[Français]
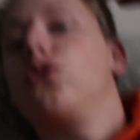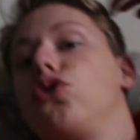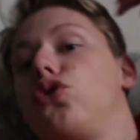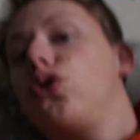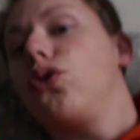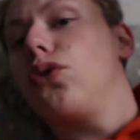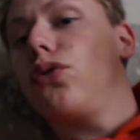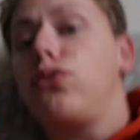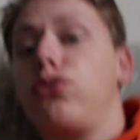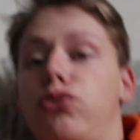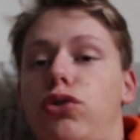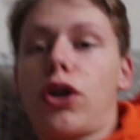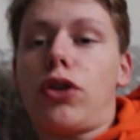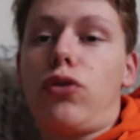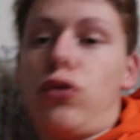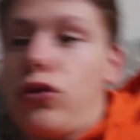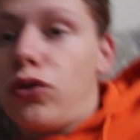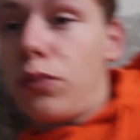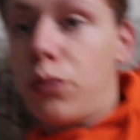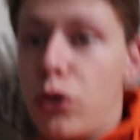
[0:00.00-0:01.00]
Je vous
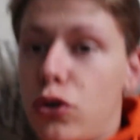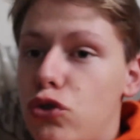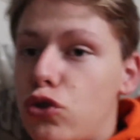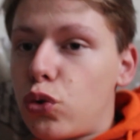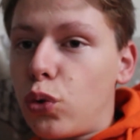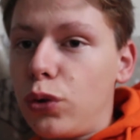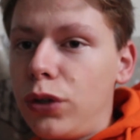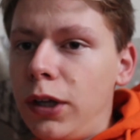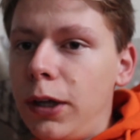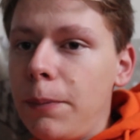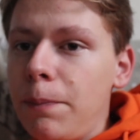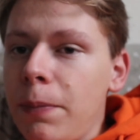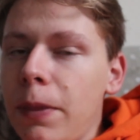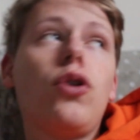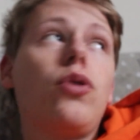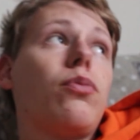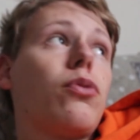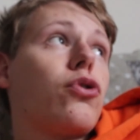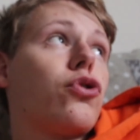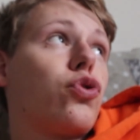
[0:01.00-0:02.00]
souhaite une bonne journée,
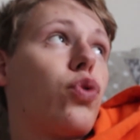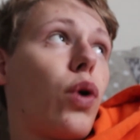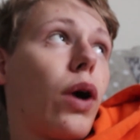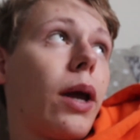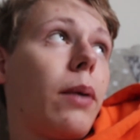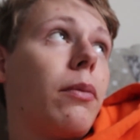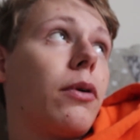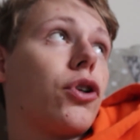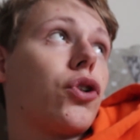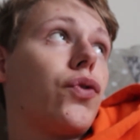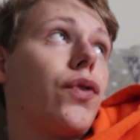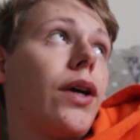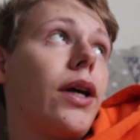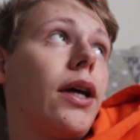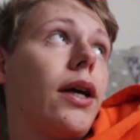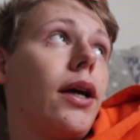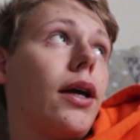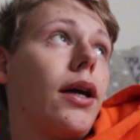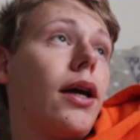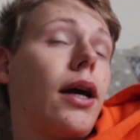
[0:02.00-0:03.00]
une bonne soirée. Moi, je
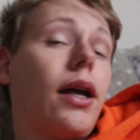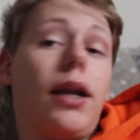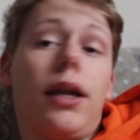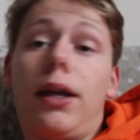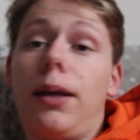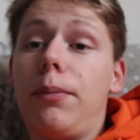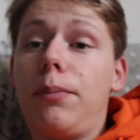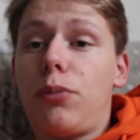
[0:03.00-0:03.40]
vais aller